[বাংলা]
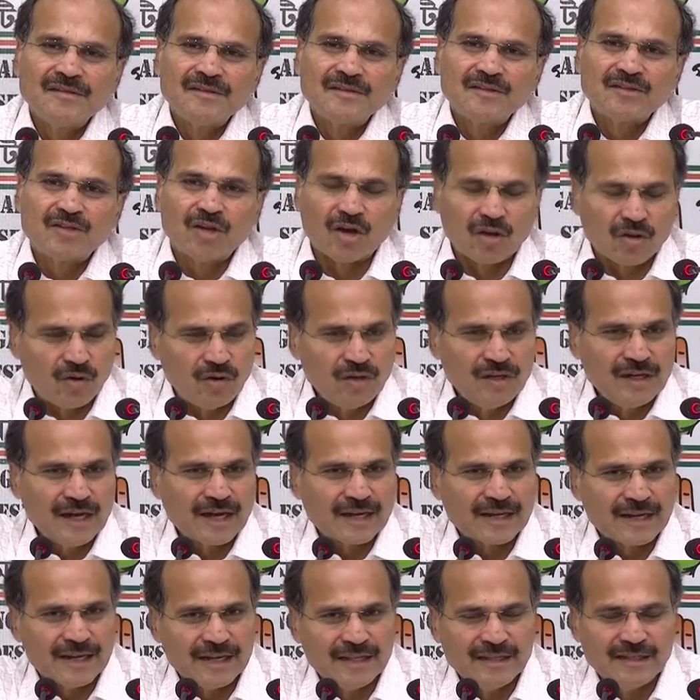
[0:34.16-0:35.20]
তখন না
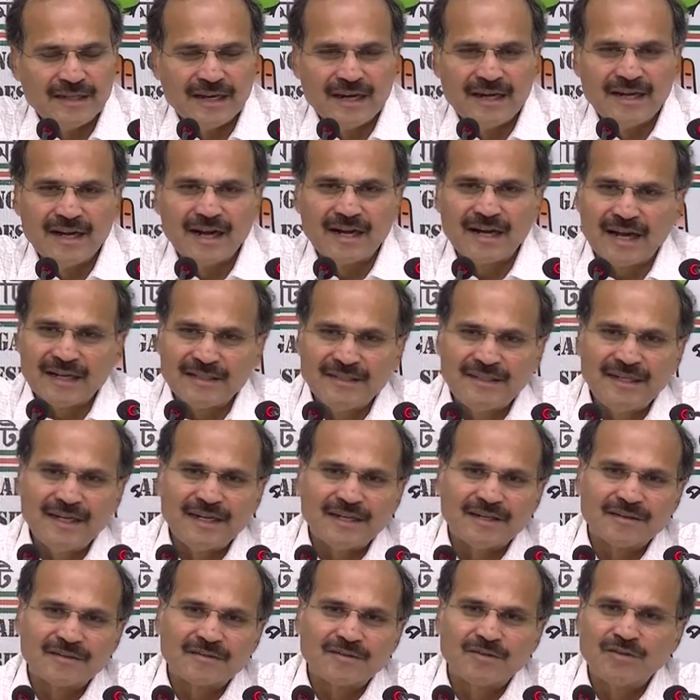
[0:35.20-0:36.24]
কেন্দ্রের না রাজ্যের
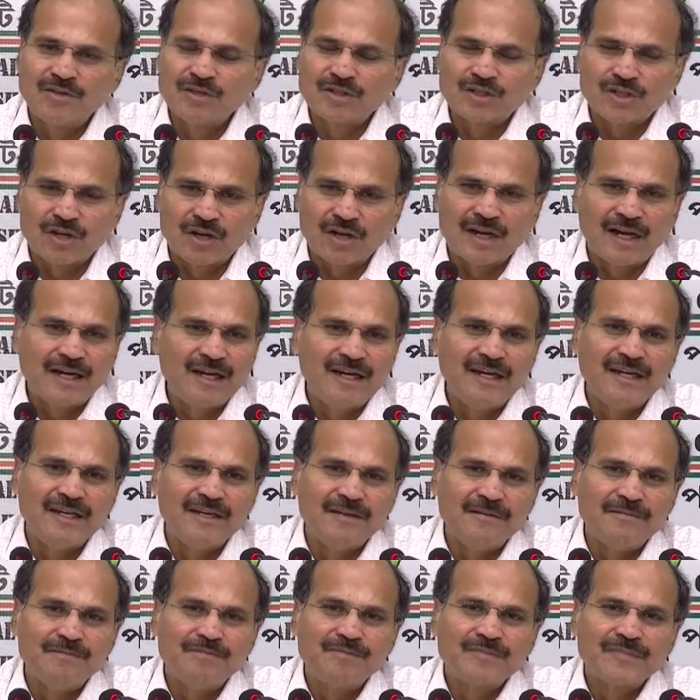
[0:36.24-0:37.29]
কোনো সরকারেরই
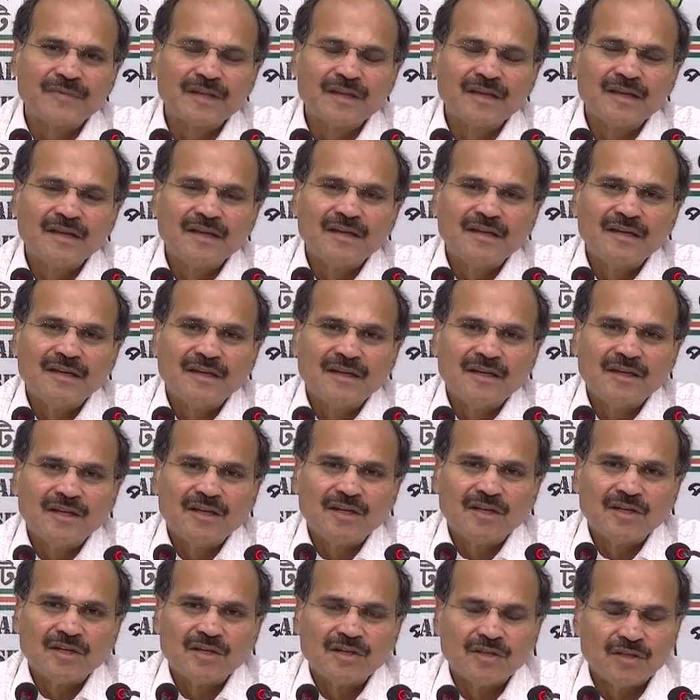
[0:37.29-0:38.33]

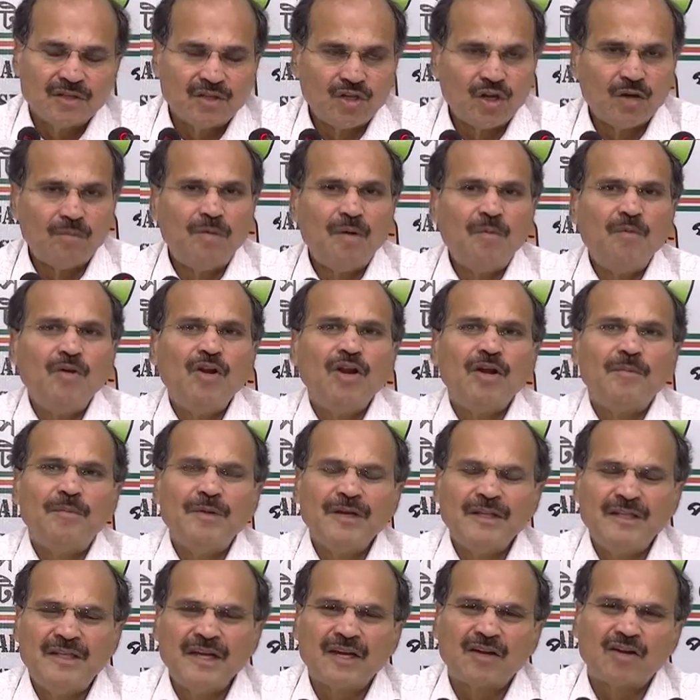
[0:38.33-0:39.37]
দ্রব্যমূল্য
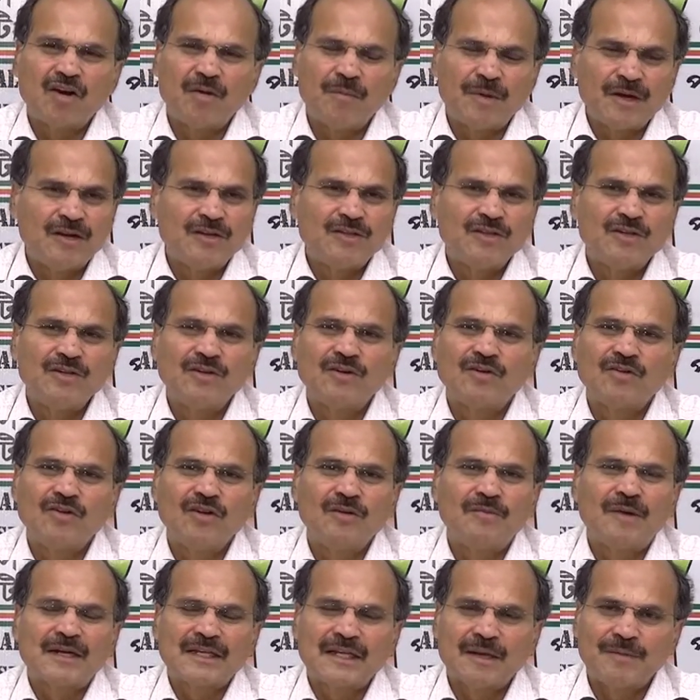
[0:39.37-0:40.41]
বৃদ্ধি কমানোর জন্য কোনো
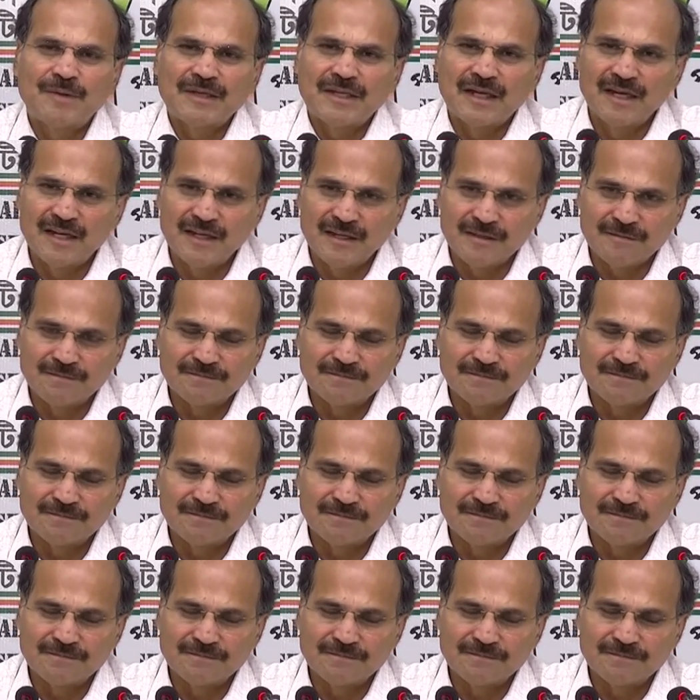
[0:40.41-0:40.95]
মাথা ব্যথা নেই